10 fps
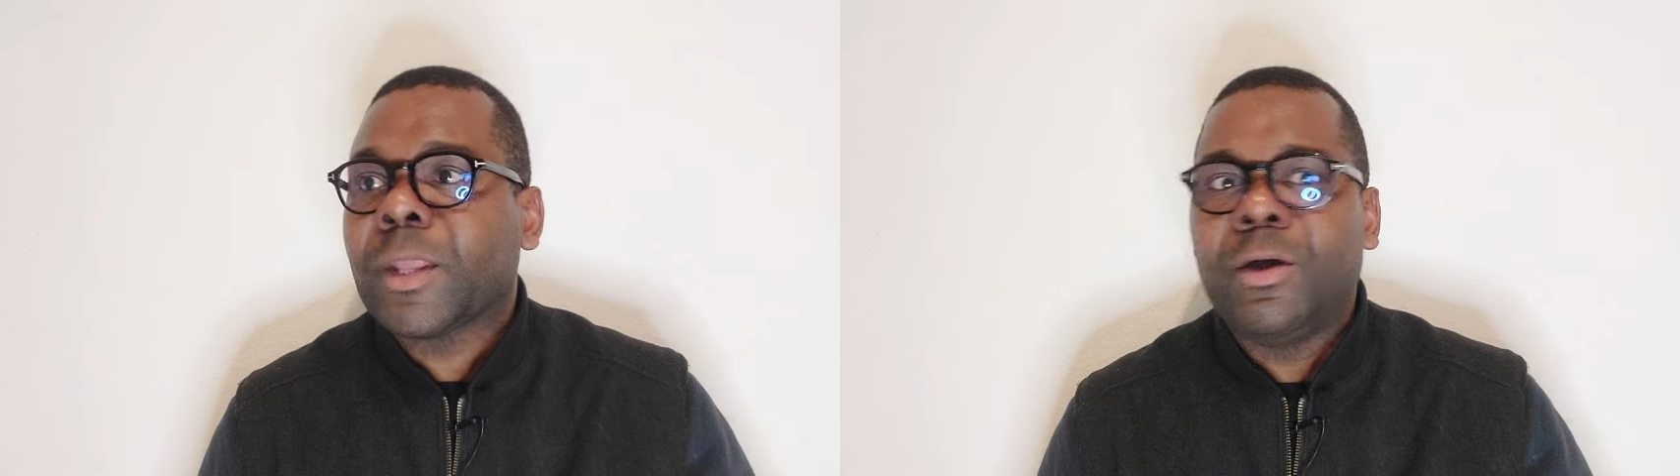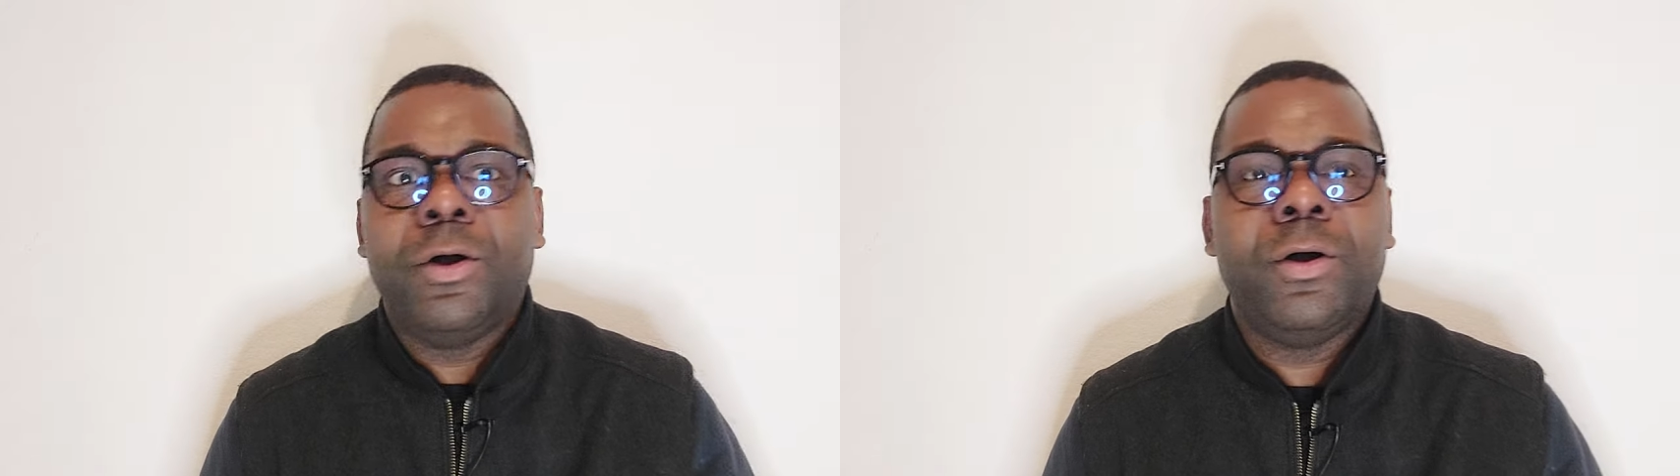
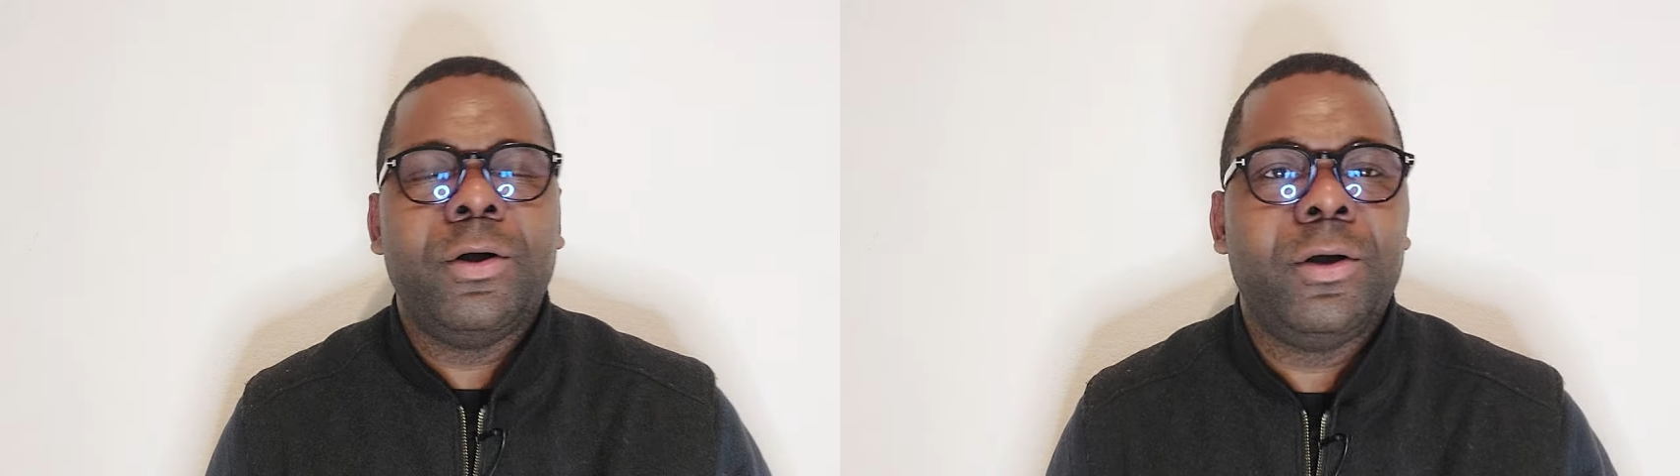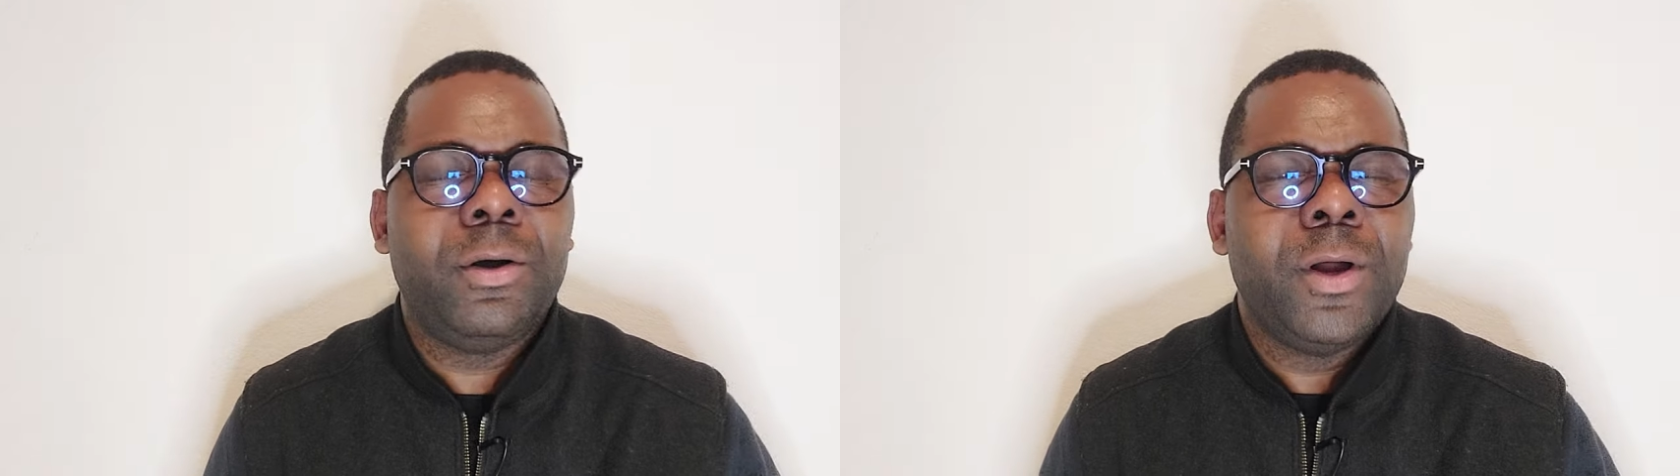
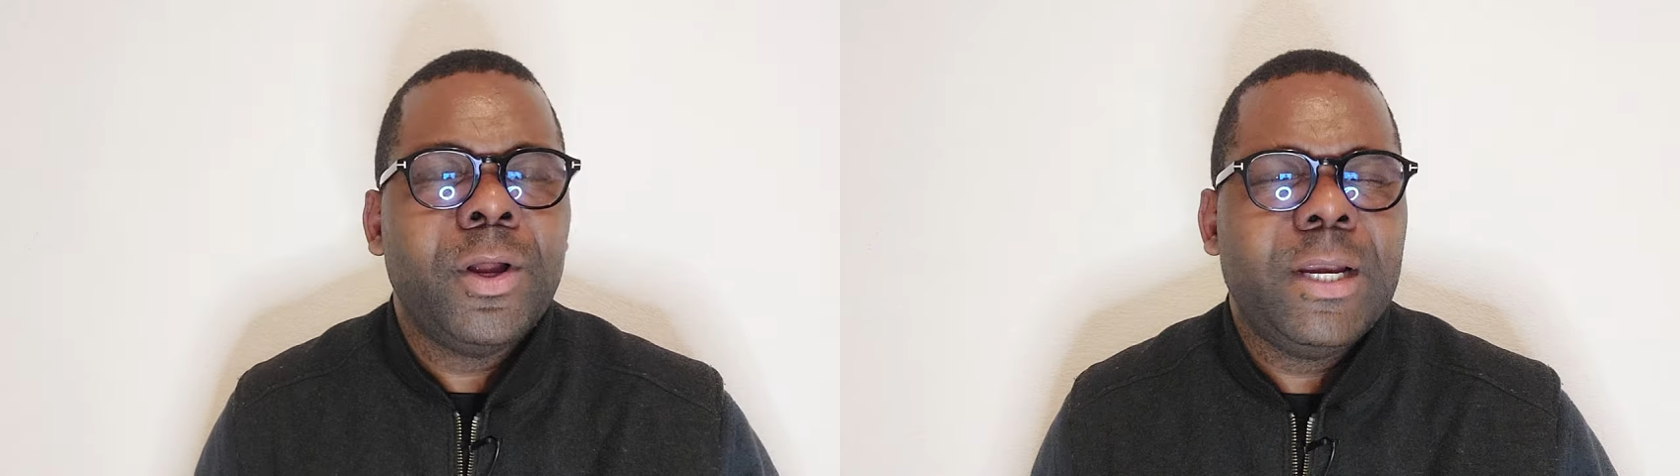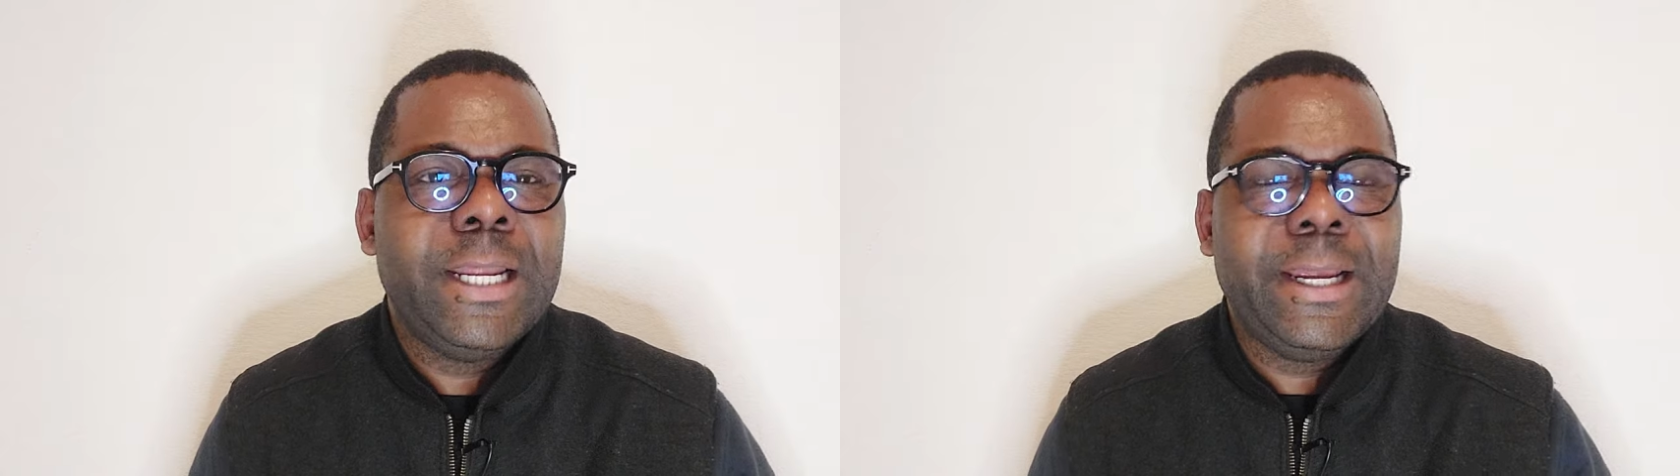euh,
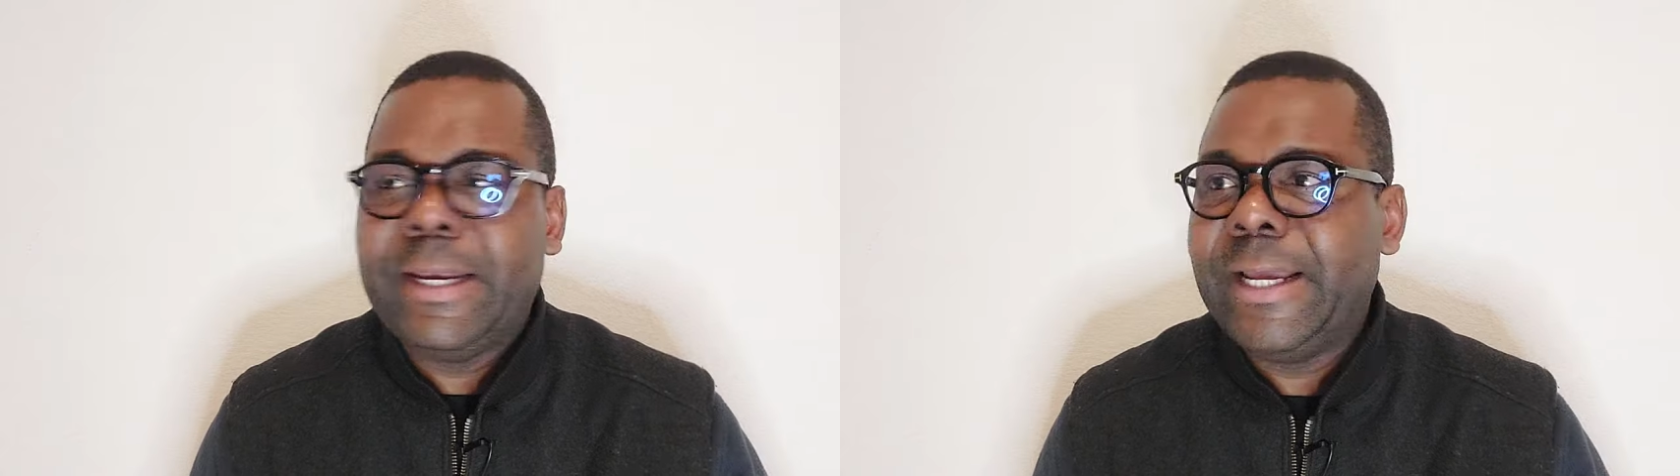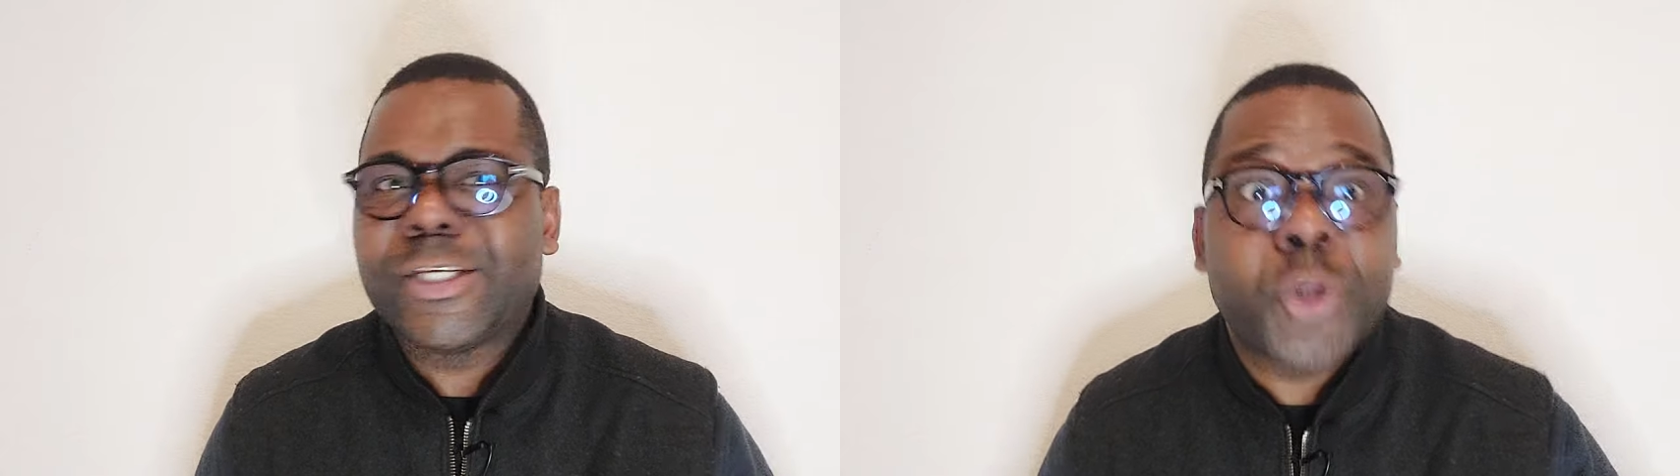les,